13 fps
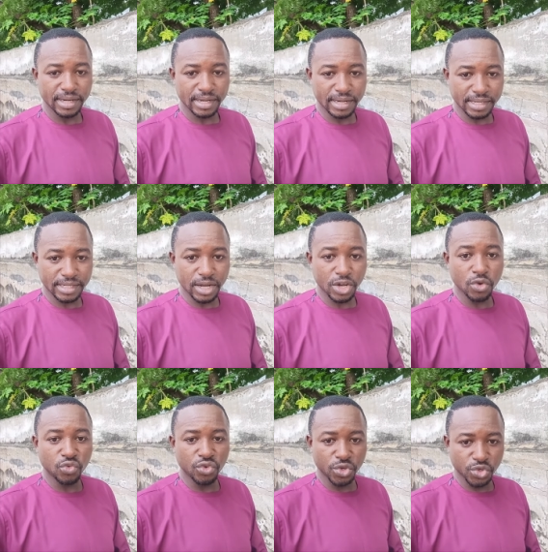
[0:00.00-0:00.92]
Les gens que
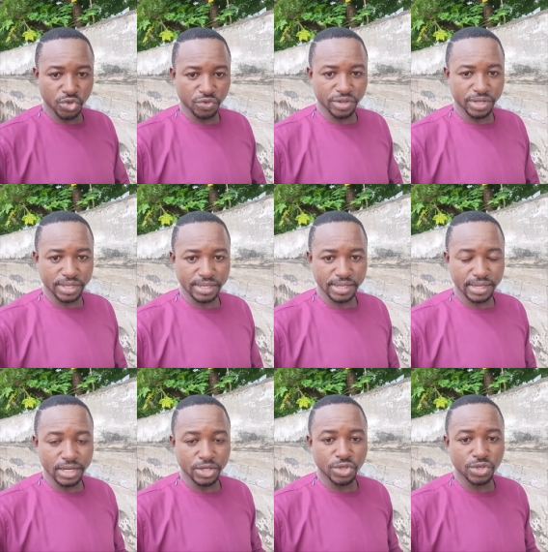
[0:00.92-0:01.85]
vous recevez,
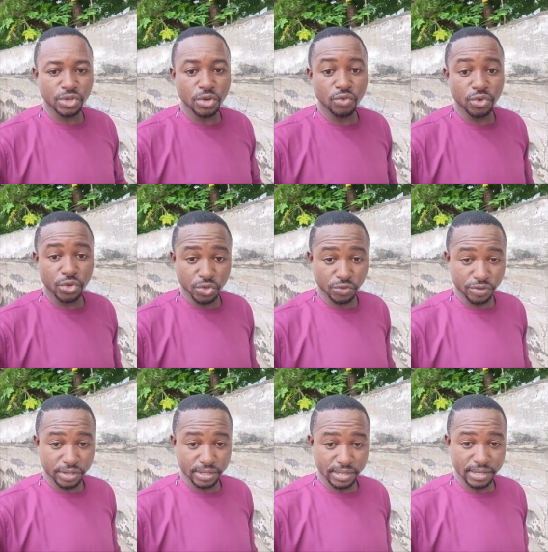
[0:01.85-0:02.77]
les jeunes que vous
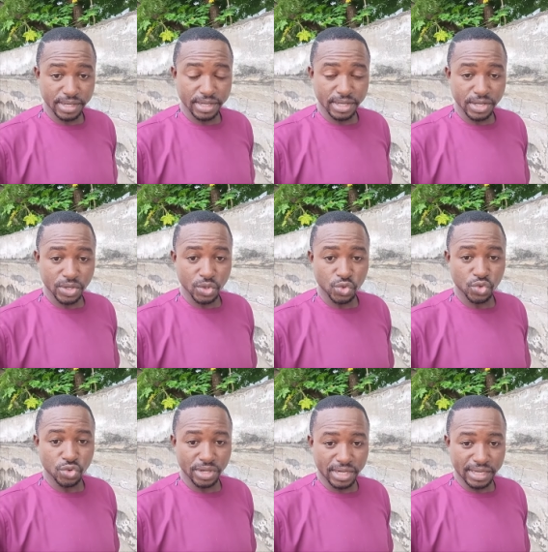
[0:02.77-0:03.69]
recevez,
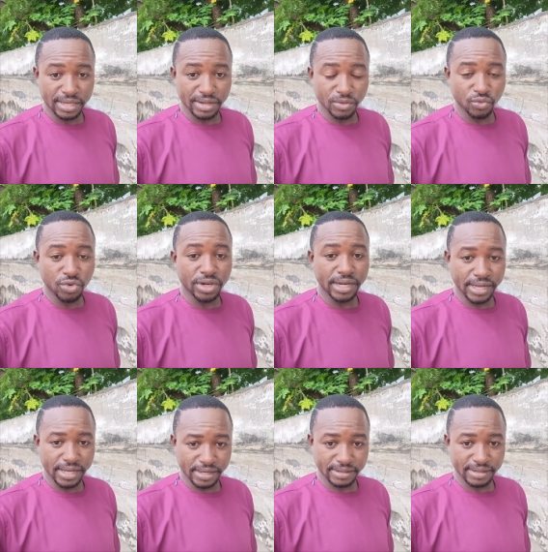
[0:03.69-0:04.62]
sur qui vous
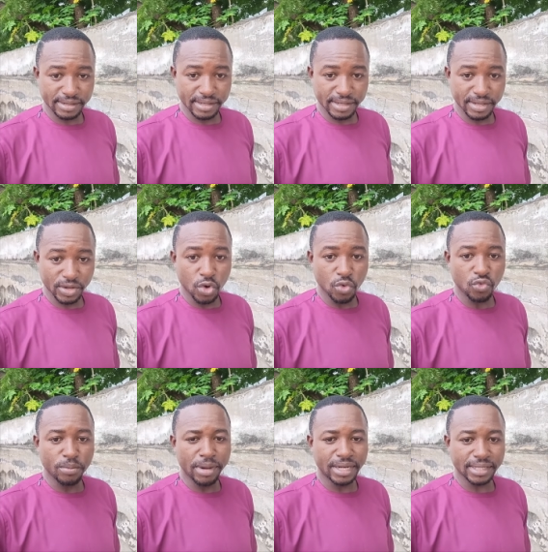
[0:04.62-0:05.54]
criez, que
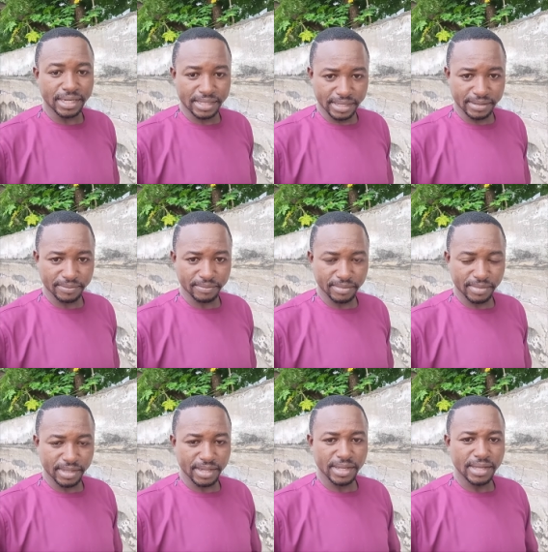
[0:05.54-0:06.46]
vous maltraitez,
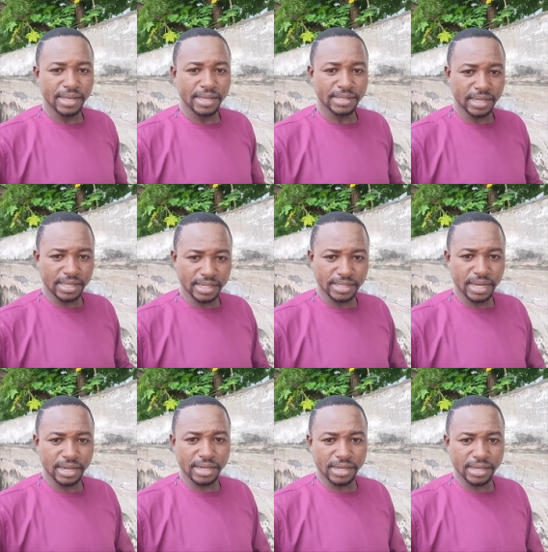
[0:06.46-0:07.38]
c'est des
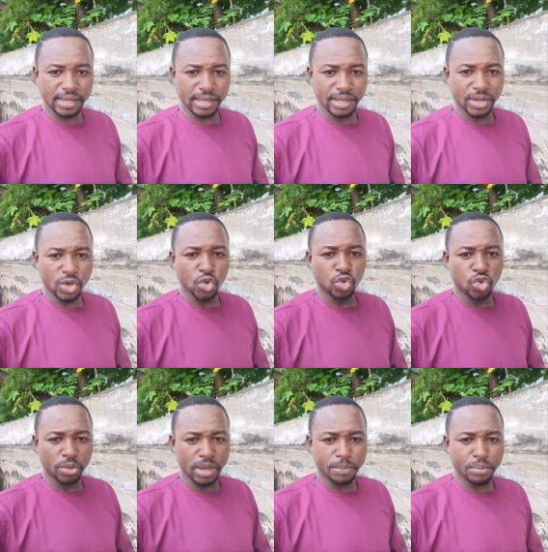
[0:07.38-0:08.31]
gens qui
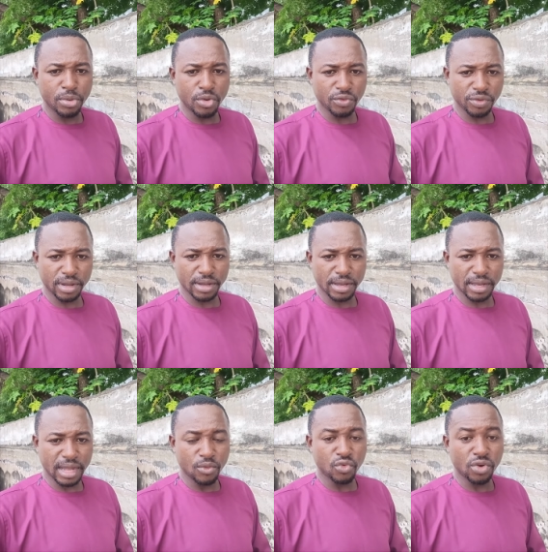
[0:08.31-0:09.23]
demain peuvent
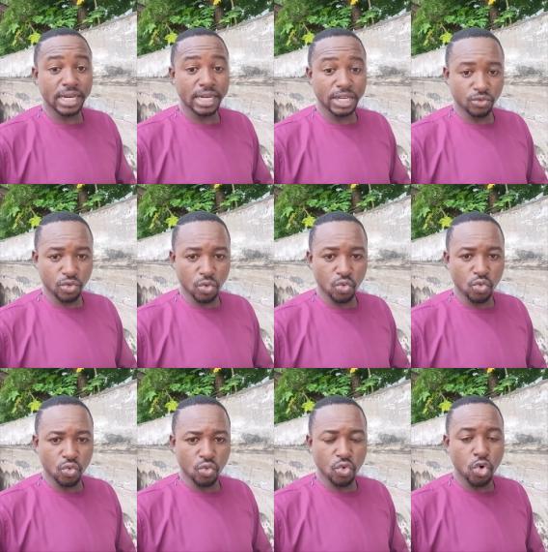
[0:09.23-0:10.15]
avoir des niveaux
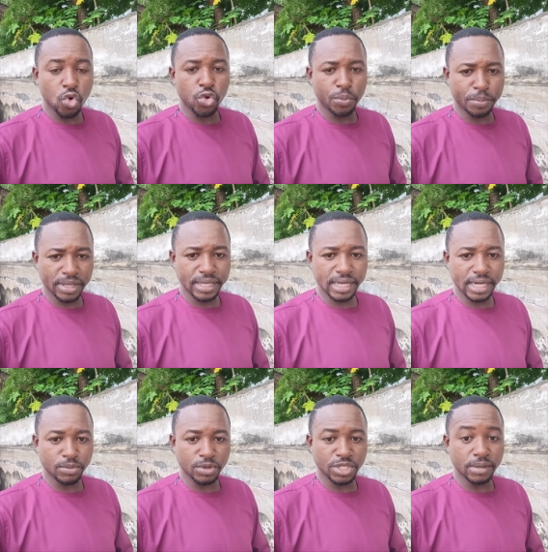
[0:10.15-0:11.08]
ou occuper des
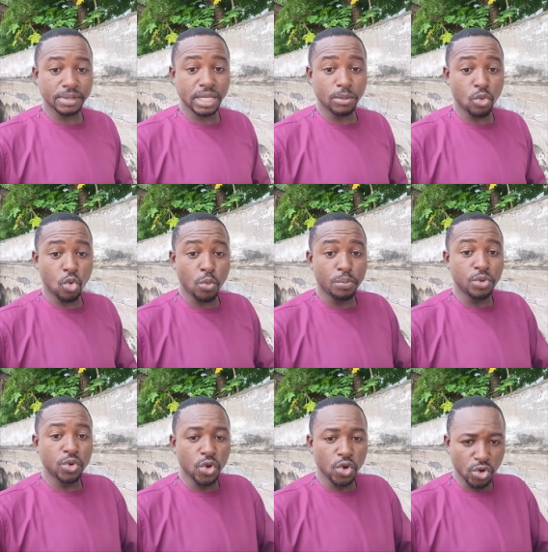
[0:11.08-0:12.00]
responsabilités beaucoup
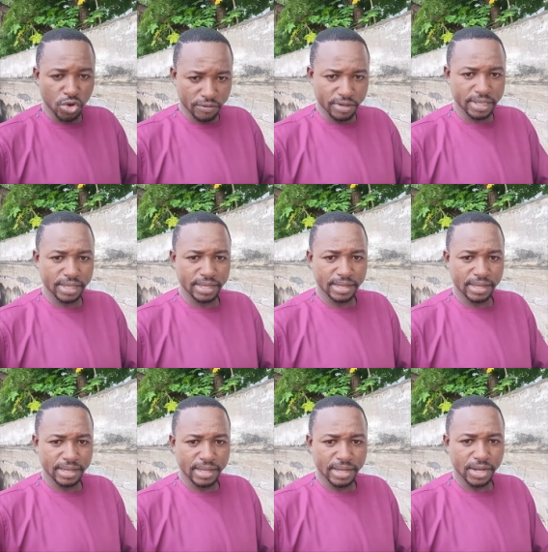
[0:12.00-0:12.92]
plus élevées
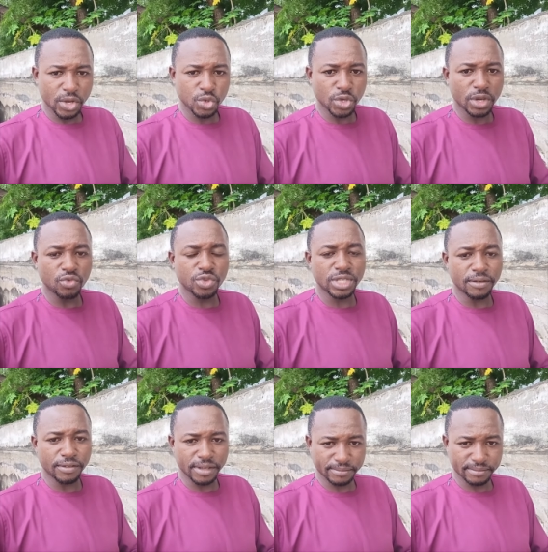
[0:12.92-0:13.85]
que ce que vous
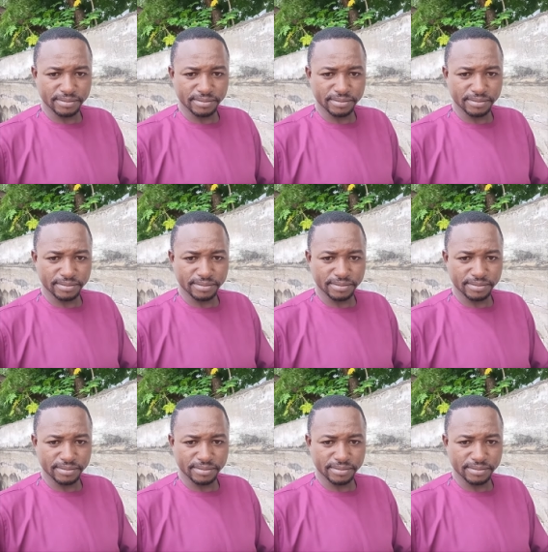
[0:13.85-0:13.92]
avez.